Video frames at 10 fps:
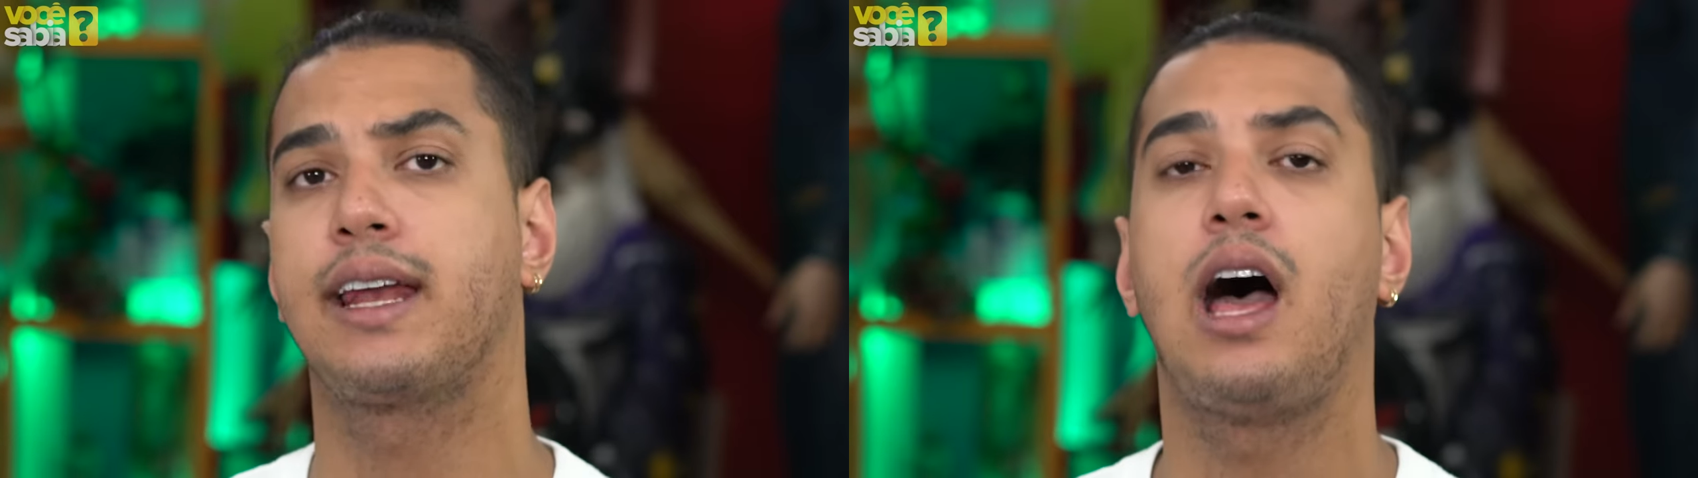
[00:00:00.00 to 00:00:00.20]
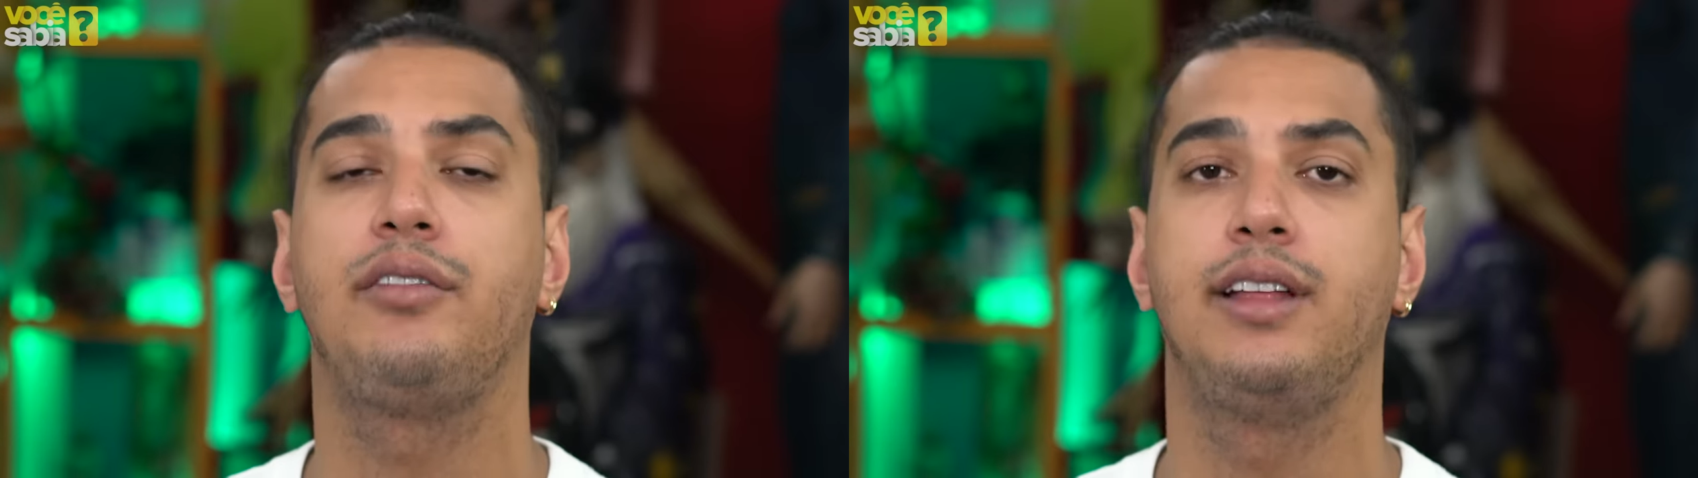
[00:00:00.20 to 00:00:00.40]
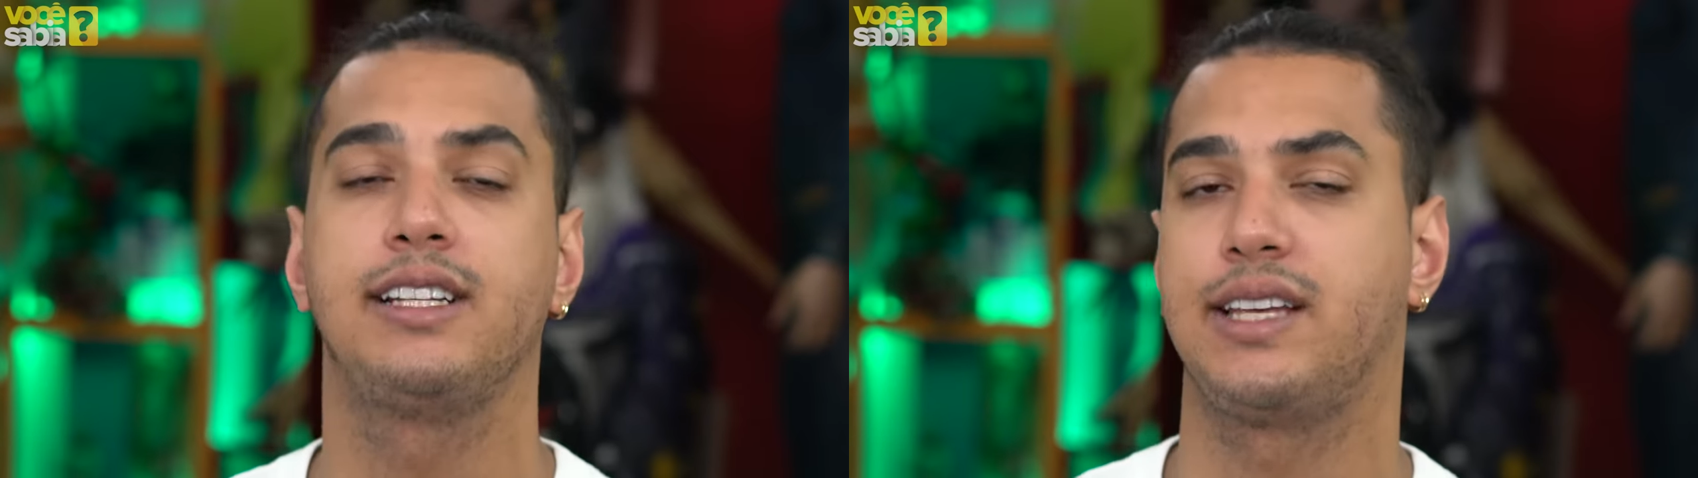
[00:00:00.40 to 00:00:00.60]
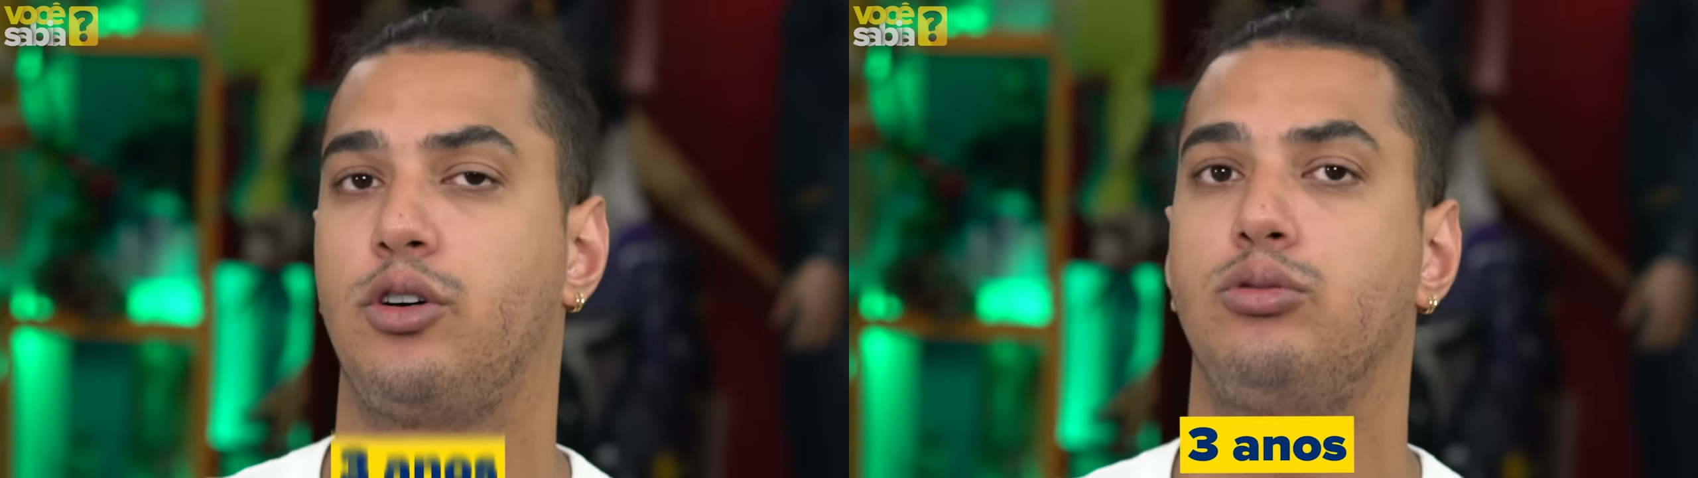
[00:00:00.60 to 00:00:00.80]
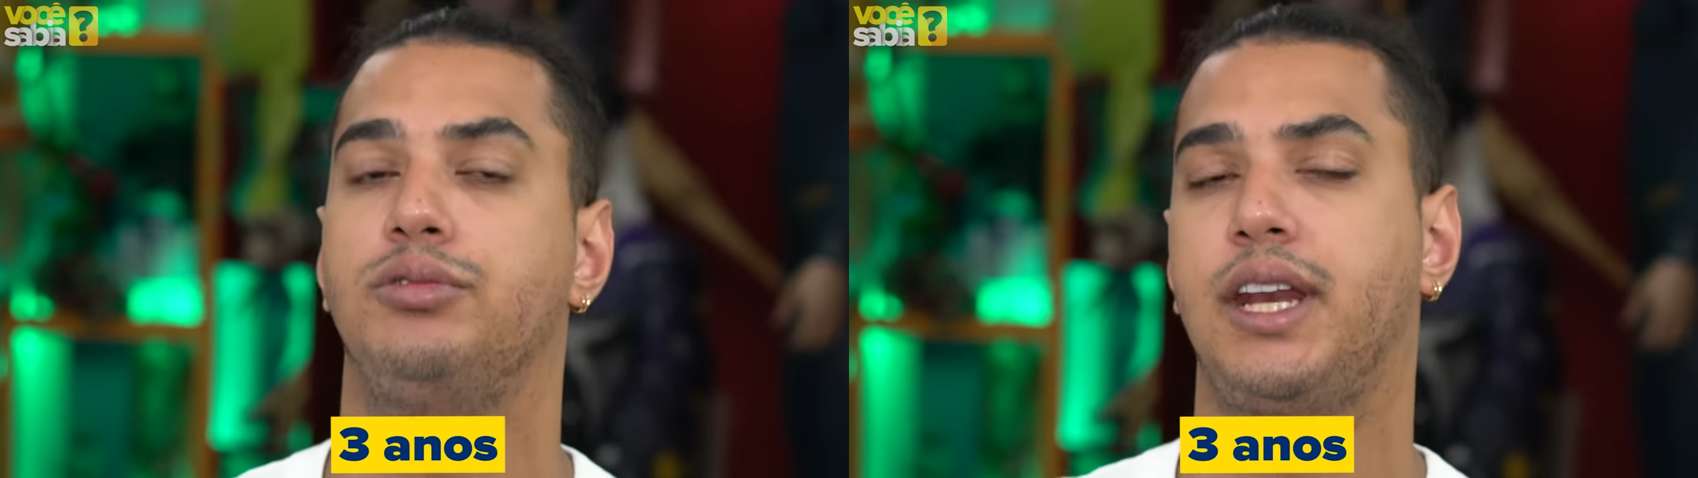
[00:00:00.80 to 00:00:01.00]
grávida
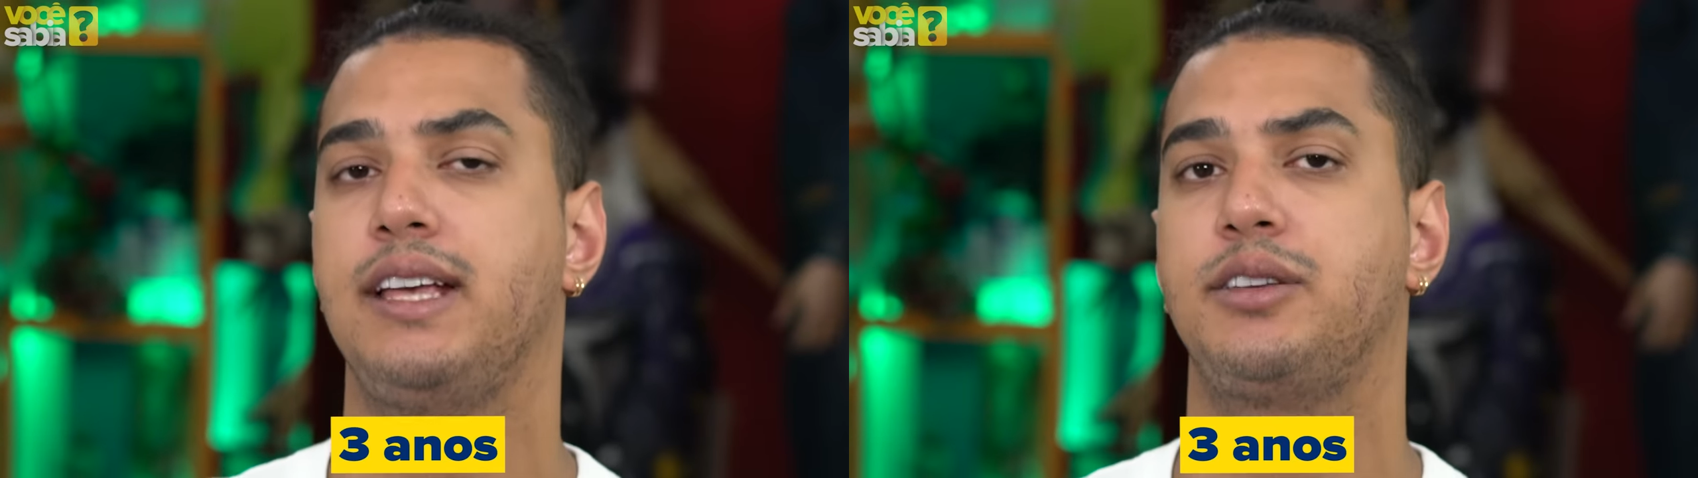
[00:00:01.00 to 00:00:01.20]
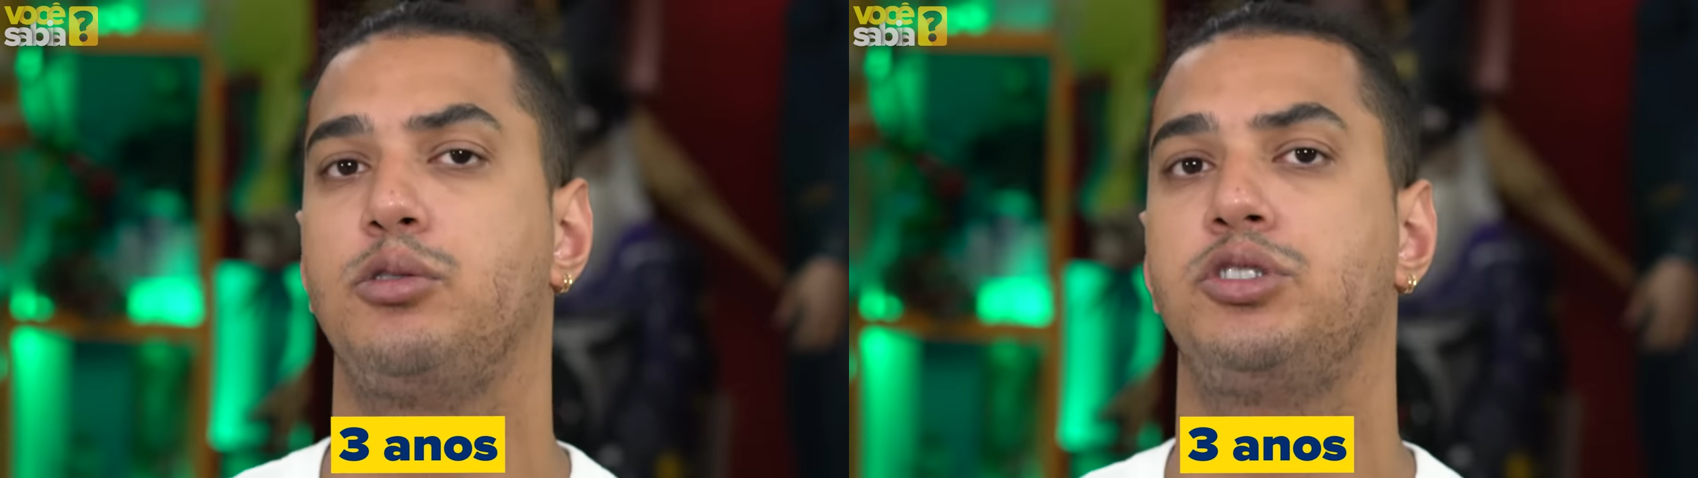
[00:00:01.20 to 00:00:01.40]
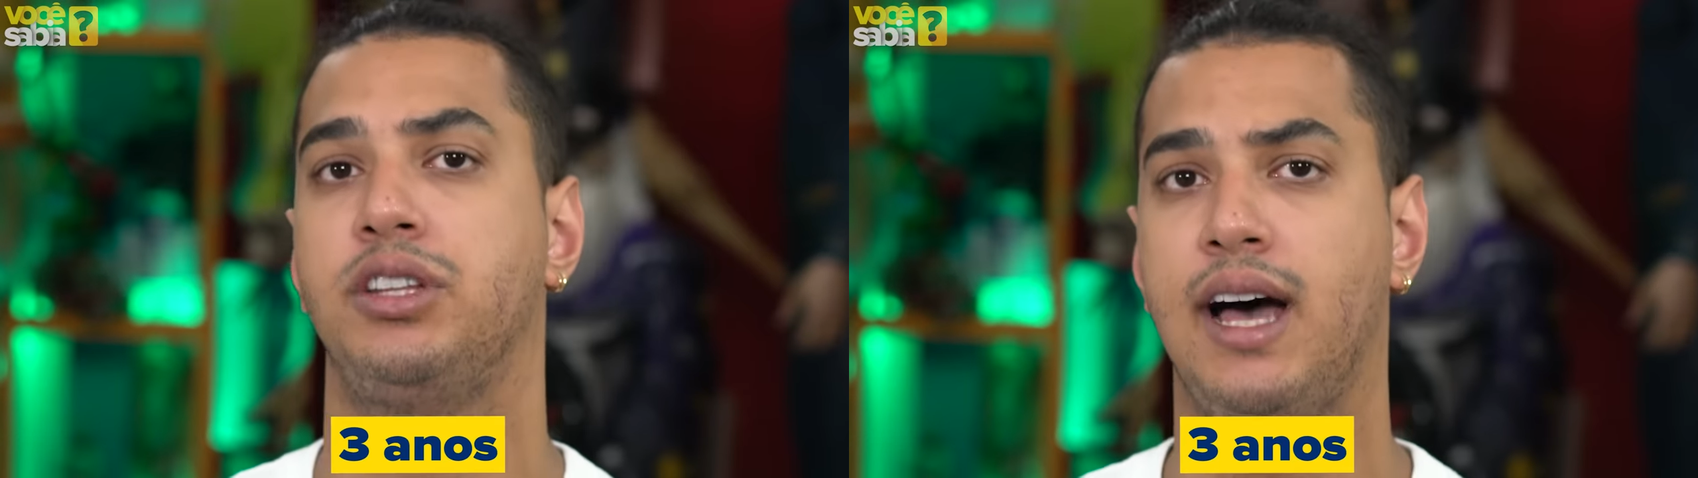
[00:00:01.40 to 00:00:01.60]
estava com 3 anos de